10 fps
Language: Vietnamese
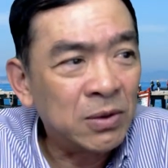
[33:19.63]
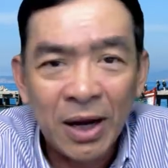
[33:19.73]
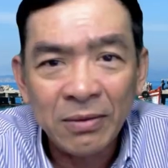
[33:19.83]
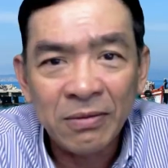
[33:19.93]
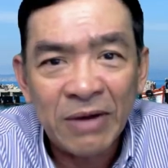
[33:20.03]

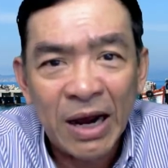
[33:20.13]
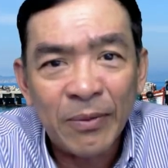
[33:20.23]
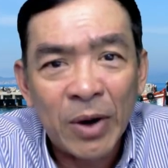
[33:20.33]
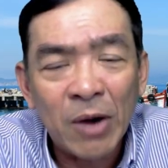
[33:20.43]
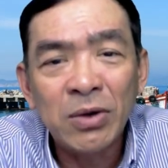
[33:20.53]
và
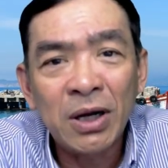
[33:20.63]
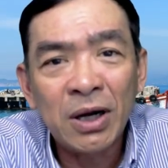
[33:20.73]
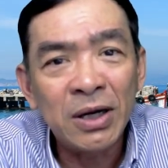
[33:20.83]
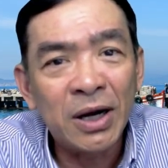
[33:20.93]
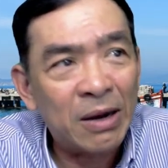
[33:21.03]
không có cái
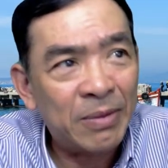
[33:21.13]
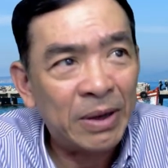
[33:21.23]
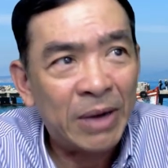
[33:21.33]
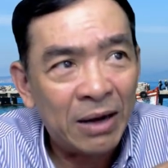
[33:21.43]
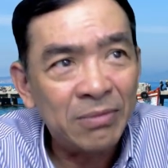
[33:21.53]
nơi nào mình
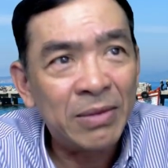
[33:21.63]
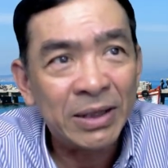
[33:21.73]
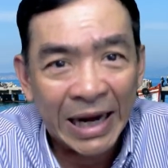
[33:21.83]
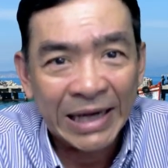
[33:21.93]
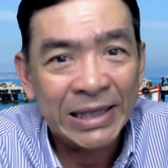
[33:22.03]
mình ở bên
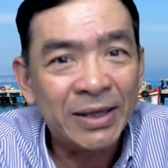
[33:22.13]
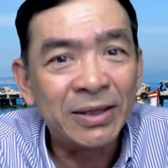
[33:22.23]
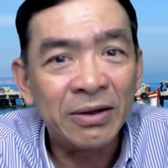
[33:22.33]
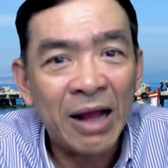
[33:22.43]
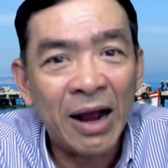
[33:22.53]
cạnh những cái
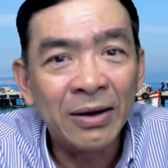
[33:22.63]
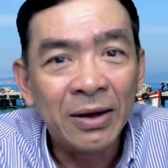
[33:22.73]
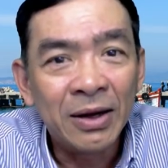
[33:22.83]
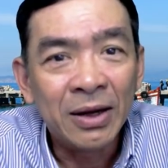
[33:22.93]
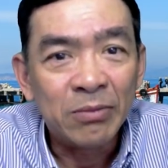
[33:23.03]
người thân
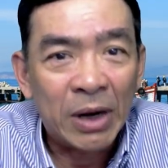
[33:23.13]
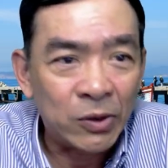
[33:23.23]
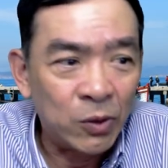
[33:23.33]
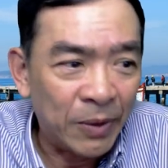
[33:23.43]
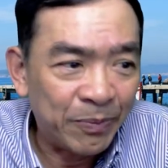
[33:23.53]
mặc
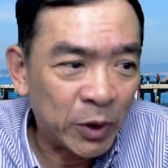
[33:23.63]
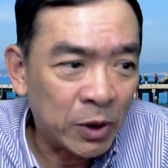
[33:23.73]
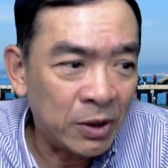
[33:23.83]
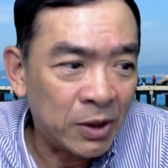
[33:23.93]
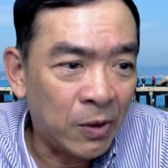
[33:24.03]
dù à, có
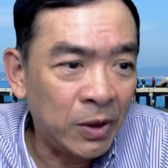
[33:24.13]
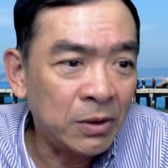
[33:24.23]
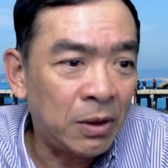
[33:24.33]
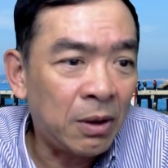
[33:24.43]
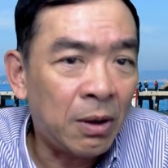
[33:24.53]
đói có
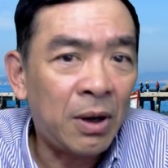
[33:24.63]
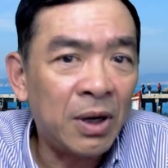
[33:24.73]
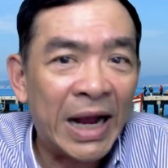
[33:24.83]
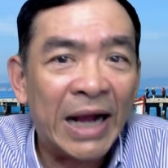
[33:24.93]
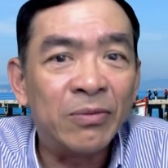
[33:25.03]
khó
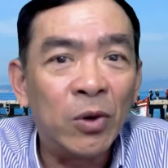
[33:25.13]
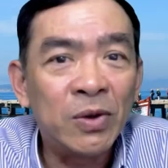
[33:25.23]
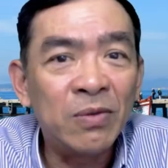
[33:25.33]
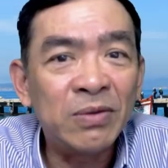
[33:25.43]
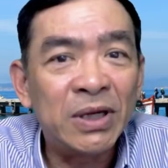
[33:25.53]
khăn một
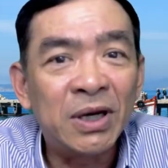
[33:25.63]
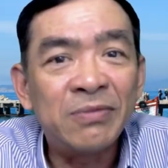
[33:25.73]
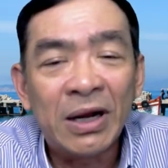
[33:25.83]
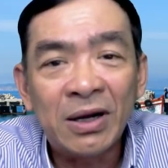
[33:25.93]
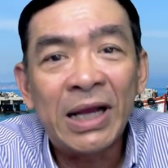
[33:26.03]
chút đi nữa
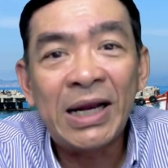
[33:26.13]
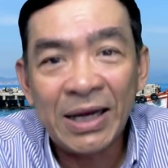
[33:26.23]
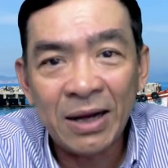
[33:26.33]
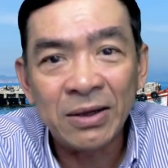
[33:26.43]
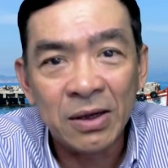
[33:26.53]
vẫn có thể lây
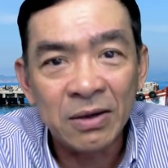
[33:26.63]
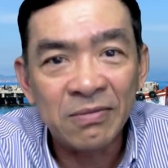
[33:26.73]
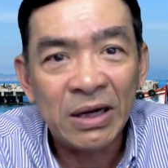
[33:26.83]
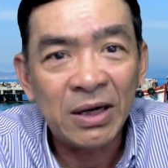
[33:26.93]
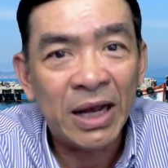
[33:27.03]
lất được
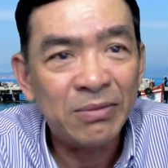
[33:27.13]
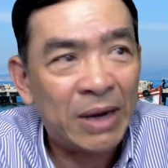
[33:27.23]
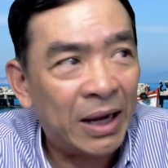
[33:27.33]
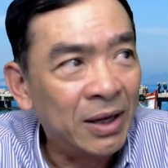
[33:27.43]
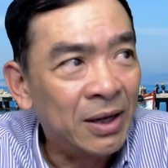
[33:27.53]
vẫn có thể mà
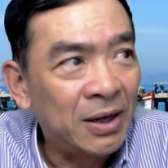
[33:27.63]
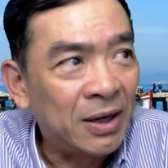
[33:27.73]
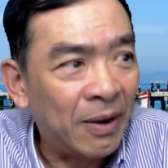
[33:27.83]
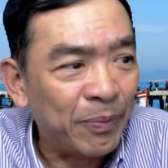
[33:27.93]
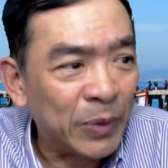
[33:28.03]

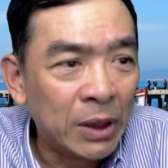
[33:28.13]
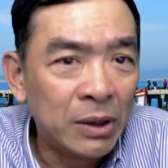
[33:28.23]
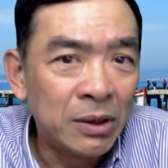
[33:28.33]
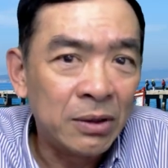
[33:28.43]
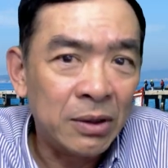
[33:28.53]

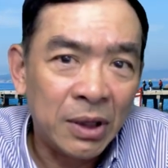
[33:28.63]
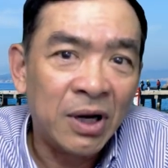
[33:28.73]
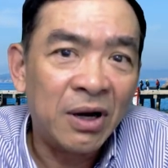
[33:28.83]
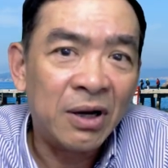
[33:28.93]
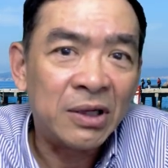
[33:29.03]
nương
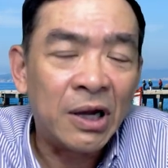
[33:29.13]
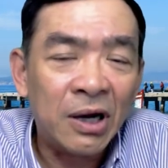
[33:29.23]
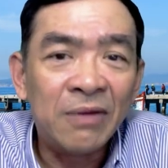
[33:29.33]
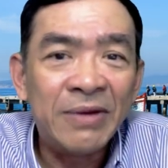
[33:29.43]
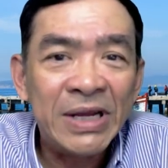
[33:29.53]
nhựa
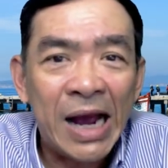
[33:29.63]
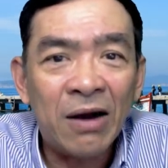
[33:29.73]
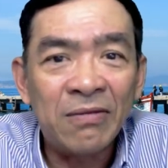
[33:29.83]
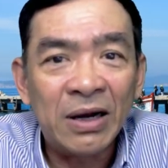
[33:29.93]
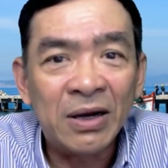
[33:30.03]
tựa với nhau
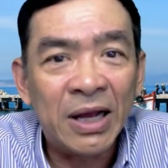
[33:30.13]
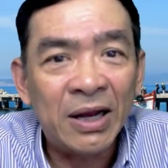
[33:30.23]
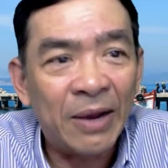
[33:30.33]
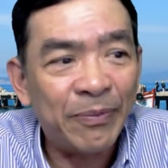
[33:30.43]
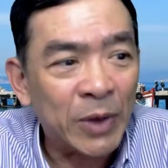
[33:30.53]
vẫn có thể
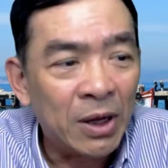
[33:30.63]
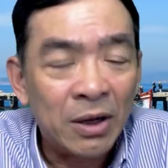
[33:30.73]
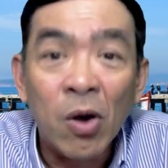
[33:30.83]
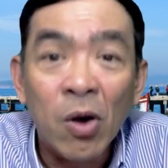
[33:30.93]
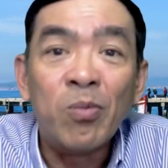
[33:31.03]
làm
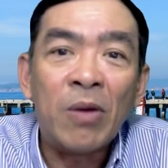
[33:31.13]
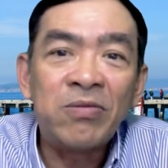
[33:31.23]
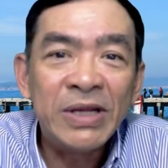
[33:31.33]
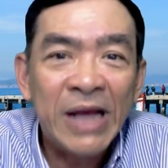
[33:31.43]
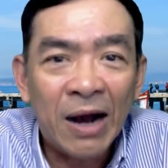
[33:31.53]
đùm bọc với
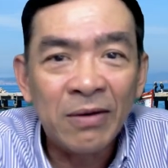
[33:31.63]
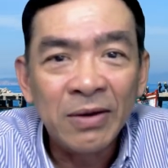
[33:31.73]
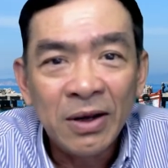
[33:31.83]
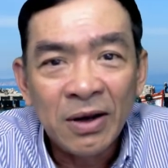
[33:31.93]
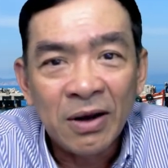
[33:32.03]
nhau
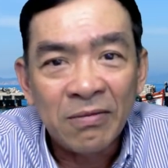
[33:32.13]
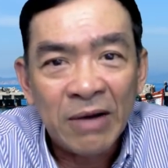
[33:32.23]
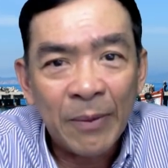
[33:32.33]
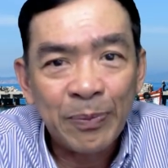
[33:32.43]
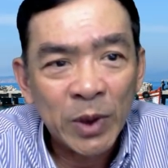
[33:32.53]

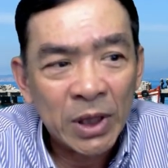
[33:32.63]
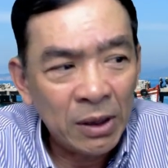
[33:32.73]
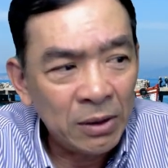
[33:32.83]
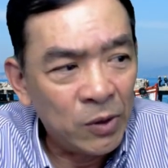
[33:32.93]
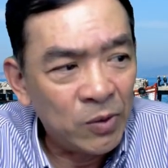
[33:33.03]
và cái
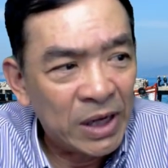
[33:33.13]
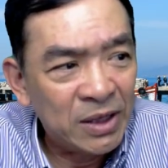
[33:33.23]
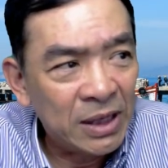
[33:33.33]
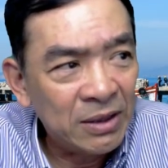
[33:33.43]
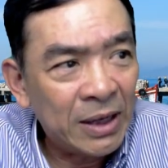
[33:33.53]
điều kiện
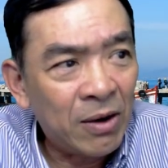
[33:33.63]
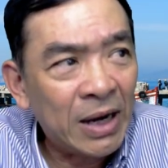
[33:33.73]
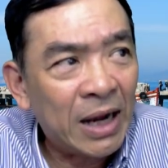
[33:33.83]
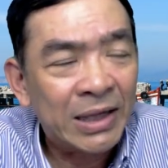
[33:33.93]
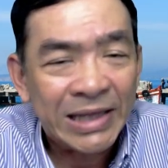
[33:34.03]
kinh tế khó
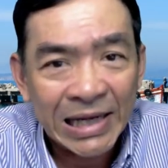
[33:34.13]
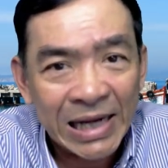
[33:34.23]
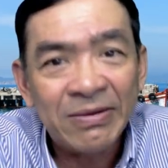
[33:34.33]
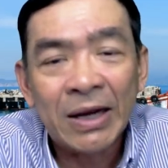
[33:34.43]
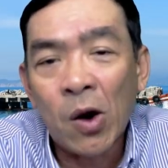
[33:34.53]
khăn là chắc chắn
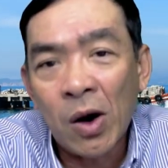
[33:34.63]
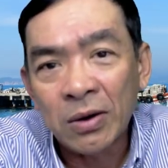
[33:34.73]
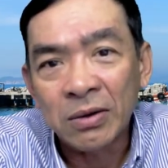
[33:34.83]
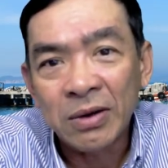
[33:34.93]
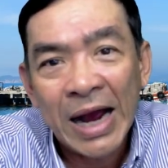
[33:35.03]
phải có rồi
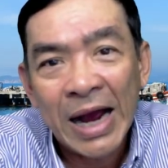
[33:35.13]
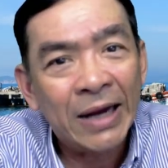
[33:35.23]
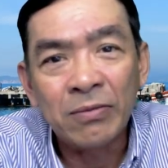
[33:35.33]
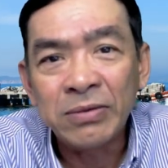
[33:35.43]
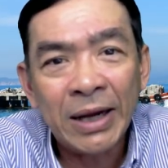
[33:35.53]
ai
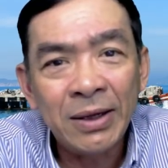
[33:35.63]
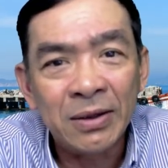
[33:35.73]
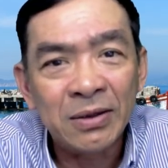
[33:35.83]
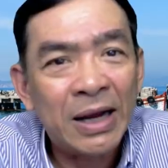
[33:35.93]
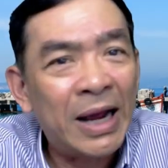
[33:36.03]
cũng thấy được
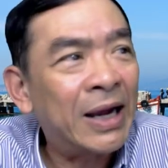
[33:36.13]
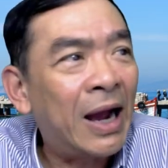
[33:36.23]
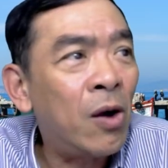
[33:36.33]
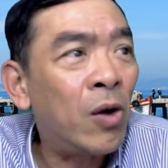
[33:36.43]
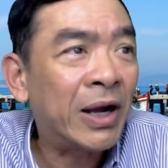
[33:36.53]
ngay cả ở
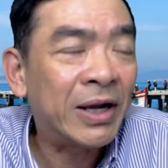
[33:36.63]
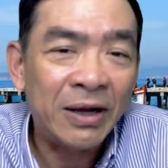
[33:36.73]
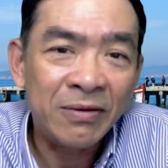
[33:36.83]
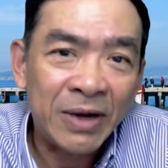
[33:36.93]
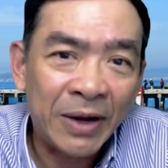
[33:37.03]
Hoa Kỳ
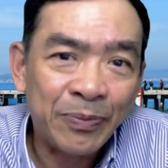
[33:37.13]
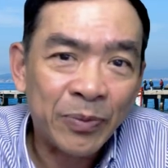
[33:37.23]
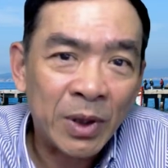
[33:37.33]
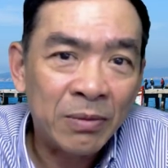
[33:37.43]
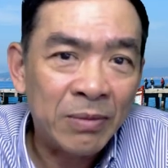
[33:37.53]
cũng vậy
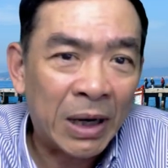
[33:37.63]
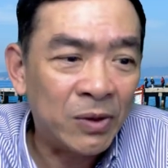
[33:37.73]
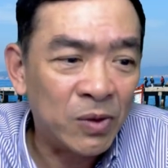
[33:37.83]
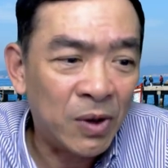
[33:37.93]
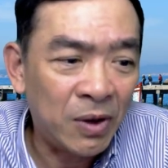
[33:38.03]
mặc
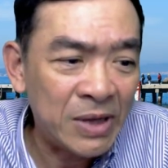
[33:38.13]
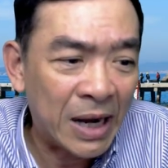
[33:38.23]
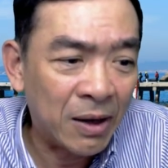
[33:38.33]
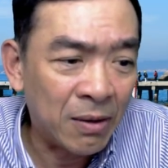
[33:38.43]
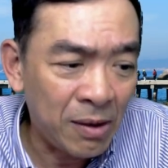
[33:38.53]
dù nói rằng
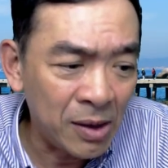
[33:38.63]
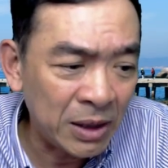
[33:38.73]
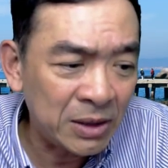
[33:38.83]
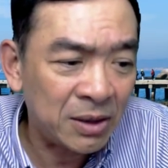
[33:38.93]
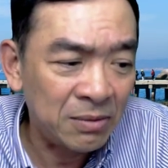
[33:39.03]
có cái
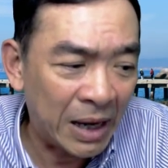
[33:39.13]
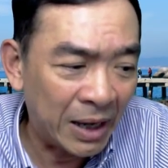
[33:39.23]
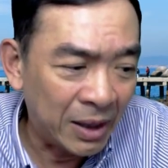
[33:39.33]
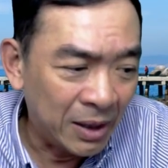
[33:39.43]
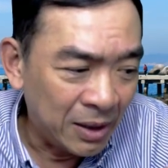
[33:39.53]
sự mà
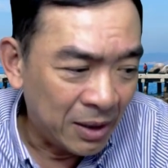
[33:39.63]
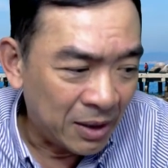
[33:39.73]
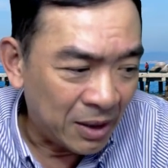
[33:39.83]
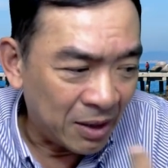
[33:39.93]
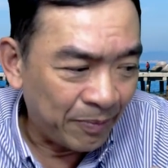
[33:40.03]

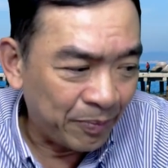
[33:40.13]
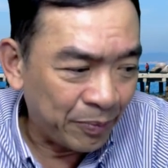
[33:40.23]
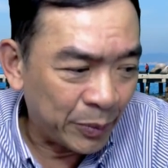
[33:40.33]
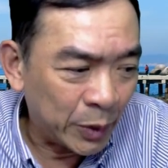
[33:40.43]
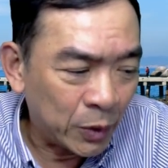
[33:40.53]

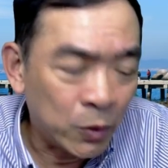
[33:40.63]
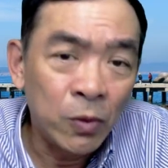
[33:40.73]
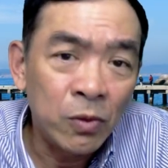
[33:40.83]
um, cứu